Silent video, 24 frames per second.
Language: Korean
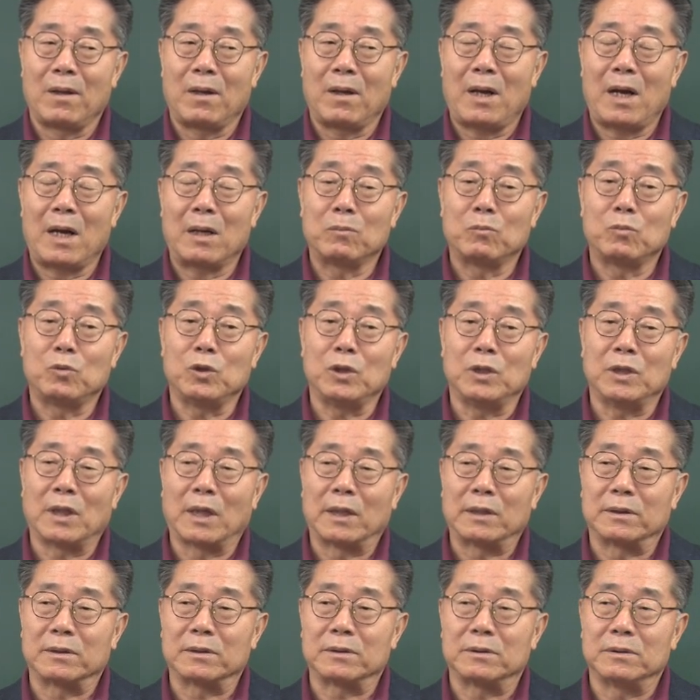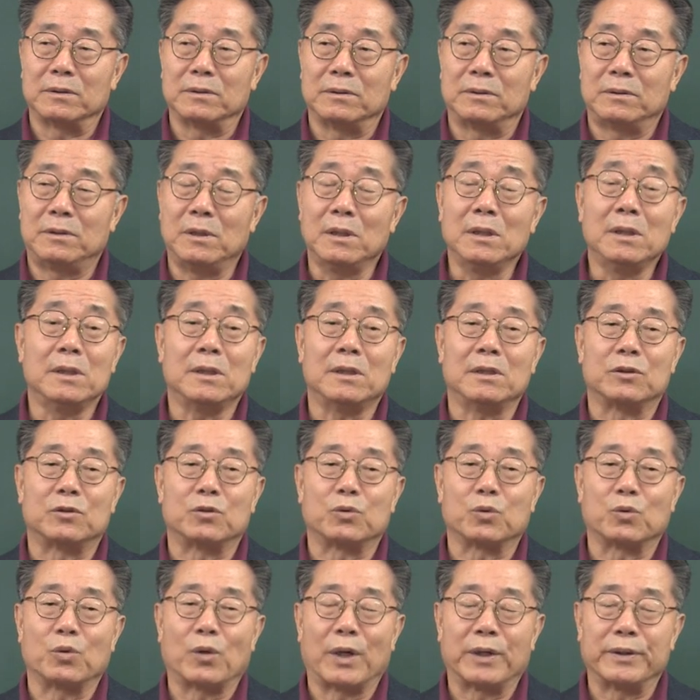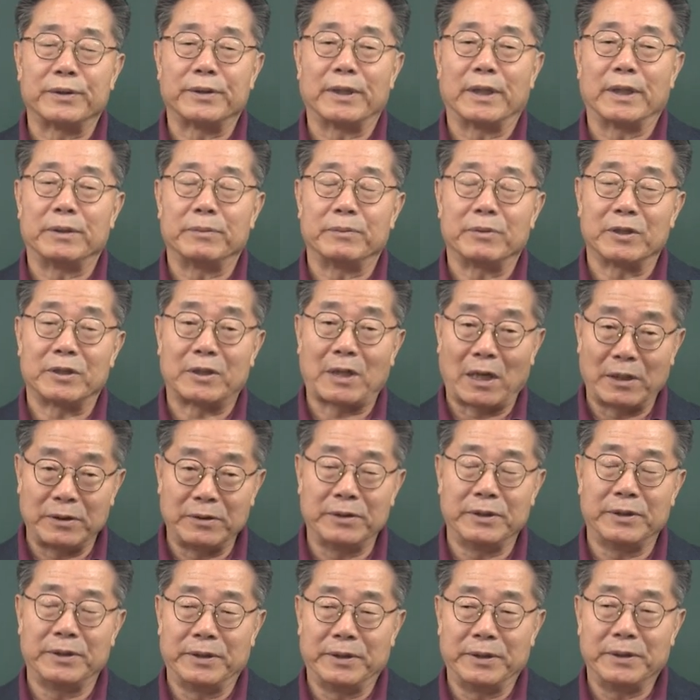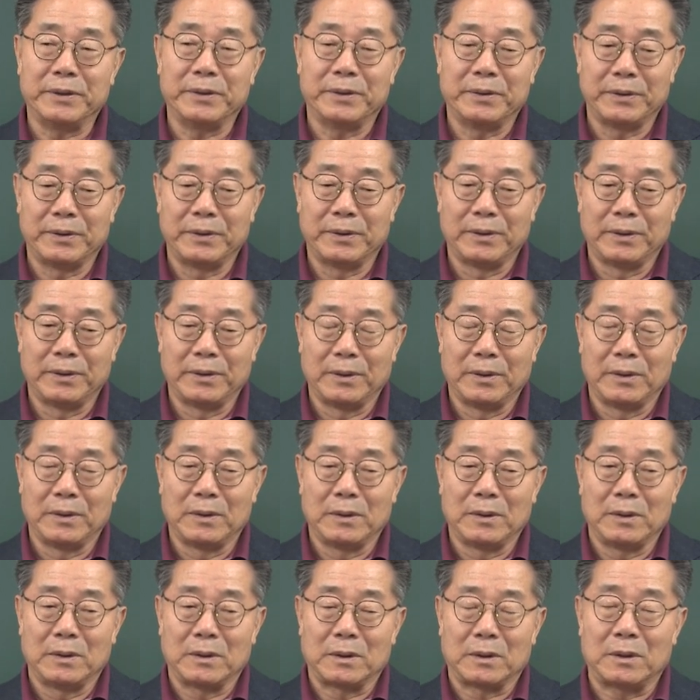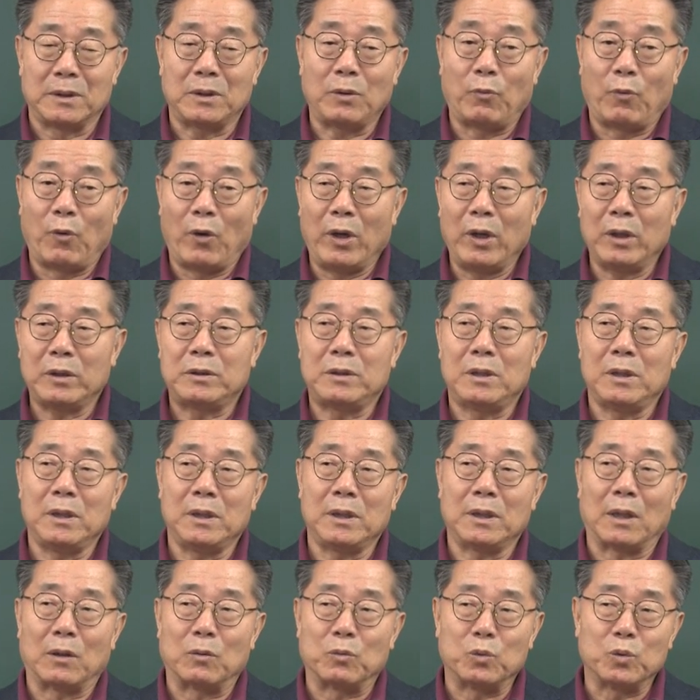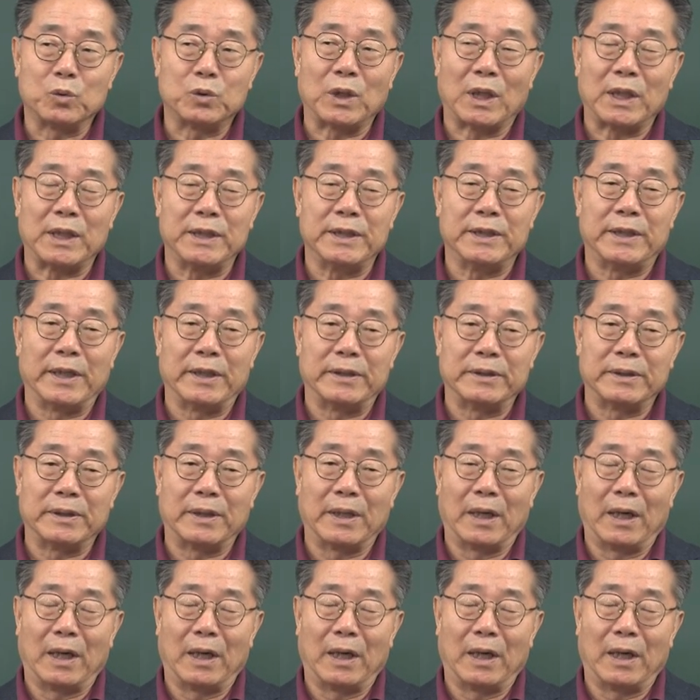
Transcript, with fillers: 학문이라는 것은 진리를 추구하는 거 아닙니까? 당연히. 근데 왜 진리가 우상이 되는가라는